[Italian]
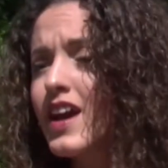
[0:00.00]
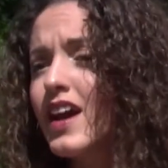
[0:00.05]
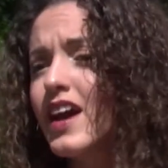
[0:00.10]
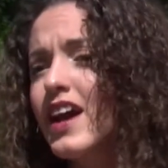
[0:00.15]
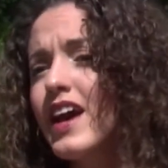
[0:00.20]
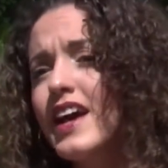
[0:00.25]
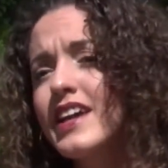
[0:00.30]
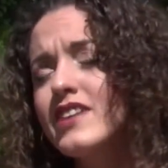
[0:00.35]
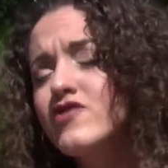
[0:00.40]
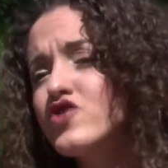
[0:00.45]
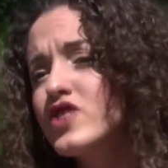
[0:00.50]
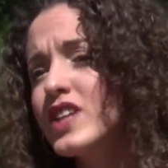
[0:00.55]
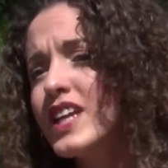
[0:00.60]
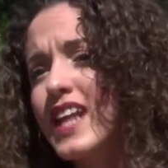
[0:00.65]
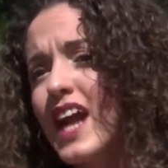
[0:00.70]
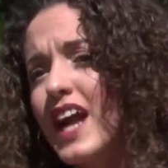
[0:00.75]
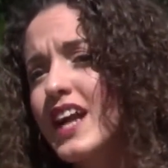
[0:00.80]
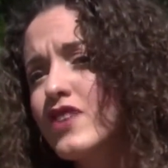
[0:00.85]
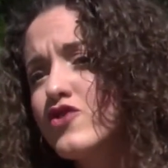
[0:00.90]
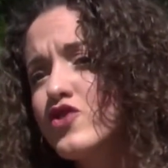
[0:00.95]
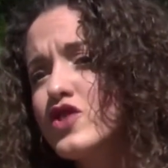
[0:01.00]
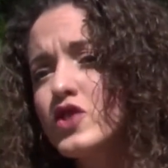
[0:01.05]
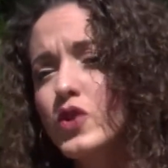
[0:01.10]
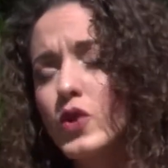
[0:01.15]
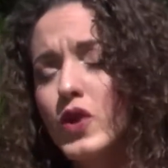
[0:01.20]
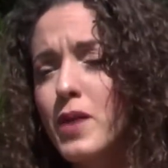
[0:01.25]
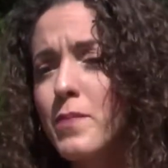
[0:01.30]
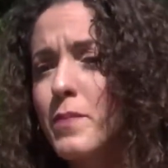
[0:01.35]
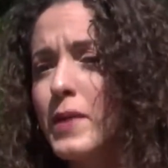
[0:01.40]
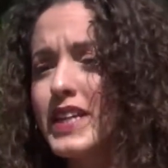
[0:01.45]
e in generale
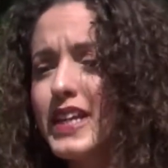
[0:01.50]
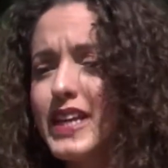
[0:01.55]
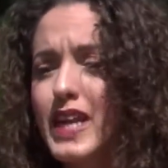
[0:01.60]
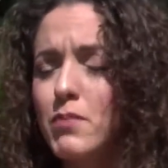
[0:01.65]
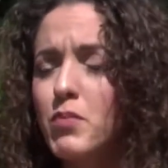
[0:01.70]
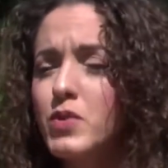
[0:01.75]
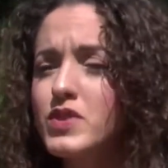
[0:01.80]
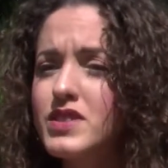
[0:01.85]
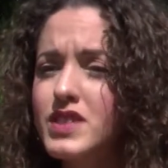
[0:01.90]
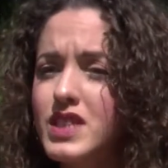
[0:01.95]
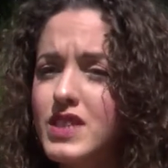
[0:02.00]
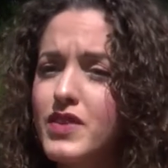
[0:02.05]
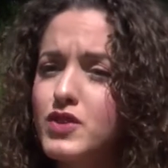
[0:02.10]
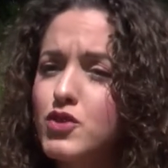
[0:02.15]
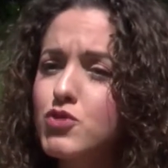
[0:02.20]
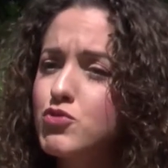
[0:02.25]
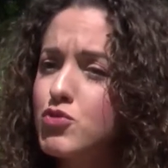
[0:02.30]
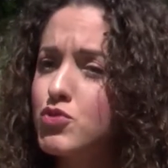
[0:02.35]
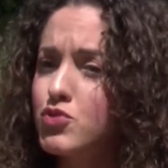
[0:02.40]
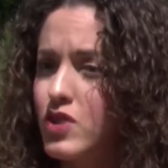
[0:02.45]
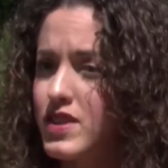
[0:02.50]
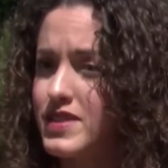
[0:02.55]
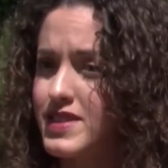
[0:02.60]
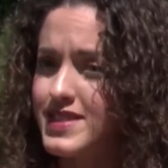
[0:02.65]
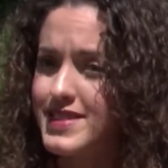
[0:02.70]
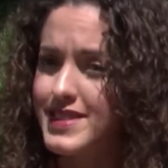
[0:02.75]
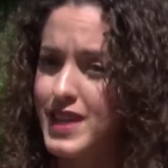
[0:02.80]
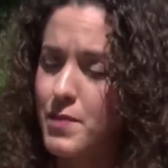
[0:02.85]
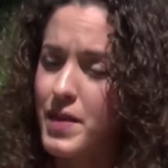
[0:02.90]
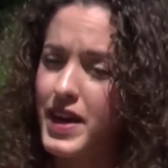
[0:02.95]
agiscono in maniera positiva su tutto il
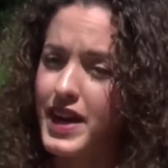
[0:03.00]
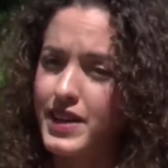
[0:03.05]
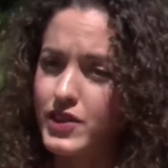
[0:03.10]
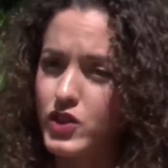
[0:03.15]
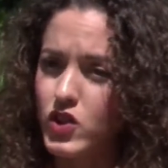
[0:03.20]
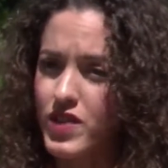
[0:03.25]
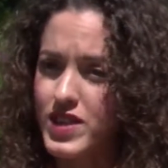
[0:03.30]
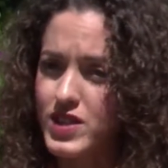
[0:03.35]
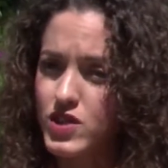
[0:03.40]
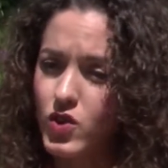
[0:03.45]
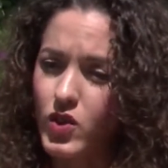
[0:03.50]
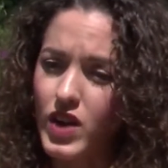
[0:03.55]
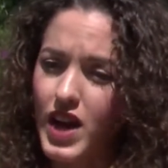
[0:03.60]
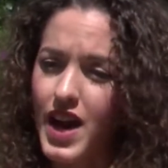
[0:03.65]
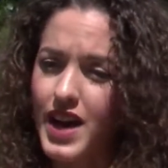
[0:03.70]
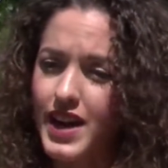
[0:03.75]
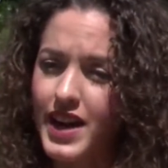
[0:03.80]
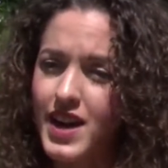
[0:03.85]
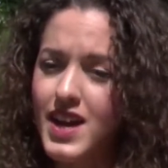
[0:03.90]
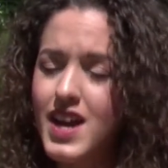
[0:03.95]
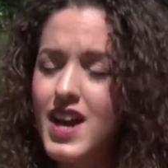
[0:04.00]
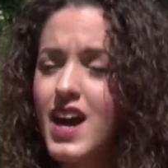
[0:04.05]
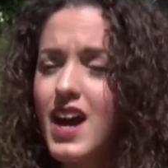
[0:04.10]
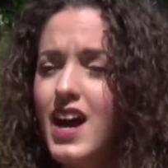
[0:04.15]
sistema cardiovascolare.